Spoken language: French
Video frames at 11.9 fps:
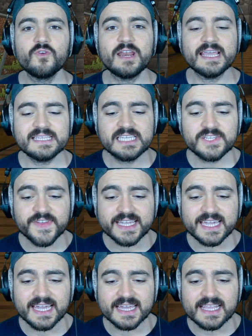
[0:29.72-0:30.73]
Voilà, ici je vais
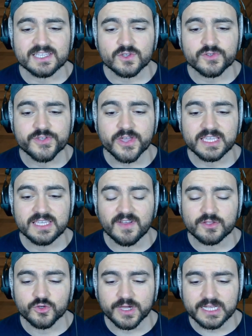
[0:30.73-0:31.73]
créer un ascenseur qui va
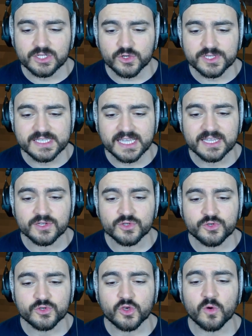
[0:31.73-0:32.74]
du rez-de-chaussée
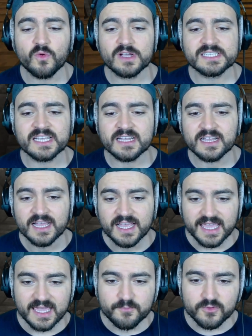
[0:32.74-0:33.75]
jusqu'au moins 1,
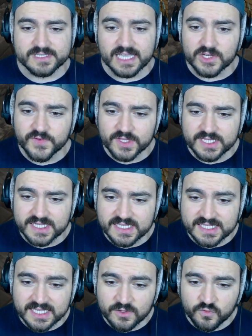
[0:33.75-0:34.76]
et pour ça je vais
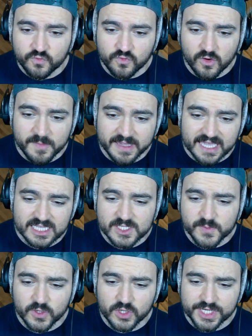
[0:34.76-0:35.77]
utiliser tout le
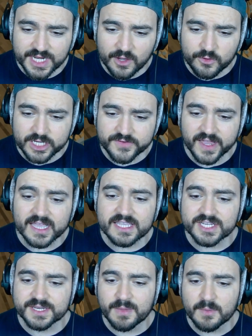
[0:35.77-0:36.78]
mécanisme que j'ai là-haut et je vais
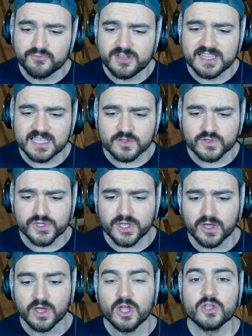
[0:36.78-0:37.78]
rattacher ma poulie
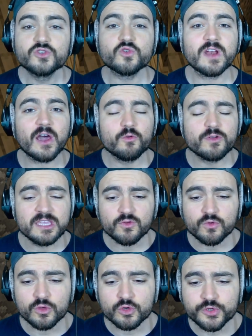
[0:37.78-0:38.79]
d'ascenseur sur la roue qui
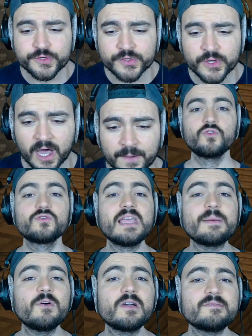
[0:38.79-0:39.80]
tourne juste là. Donc
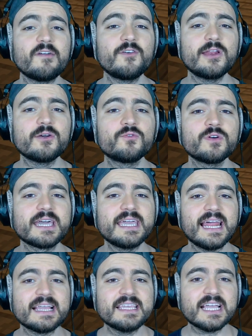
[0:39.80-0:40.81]
d'abord, il va falloir qu'on crée
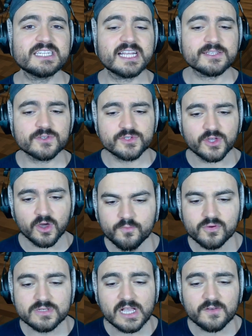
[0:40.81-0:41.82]
la cage d'ascenseur.
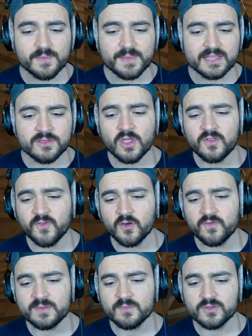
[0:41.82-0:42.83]
Pour ça, on va mettre 9
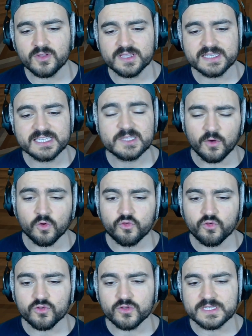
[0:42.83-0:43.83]
revêtements d'andésite et
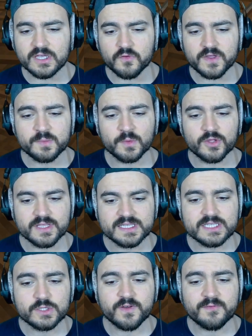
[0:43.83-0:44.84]
autour de ces revêtements
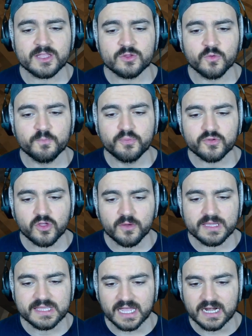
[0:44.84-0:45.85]
d'andésite, on va mettre nos poutre en
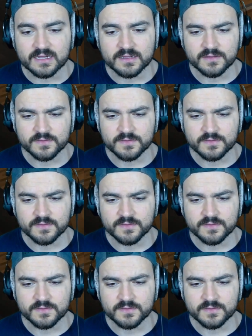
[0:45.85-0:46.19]
métal.